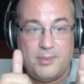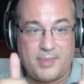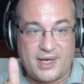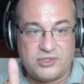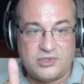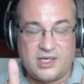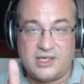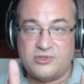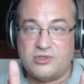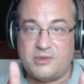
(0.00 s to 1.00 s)
para ajudar
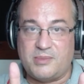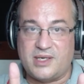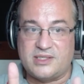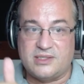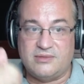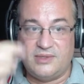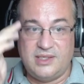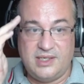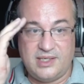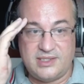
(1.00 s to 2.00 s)
na sua preparação.
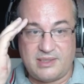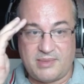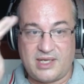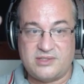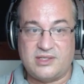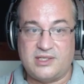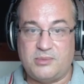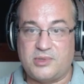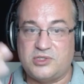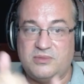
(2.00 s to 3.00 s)
Grande abraço, até o
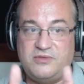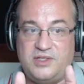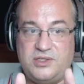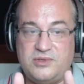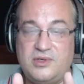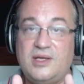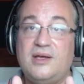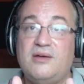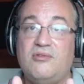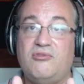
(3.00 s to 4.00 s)
próximo vídeo.
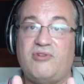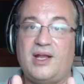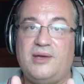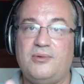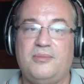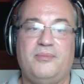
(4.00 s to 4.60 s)
Valeu!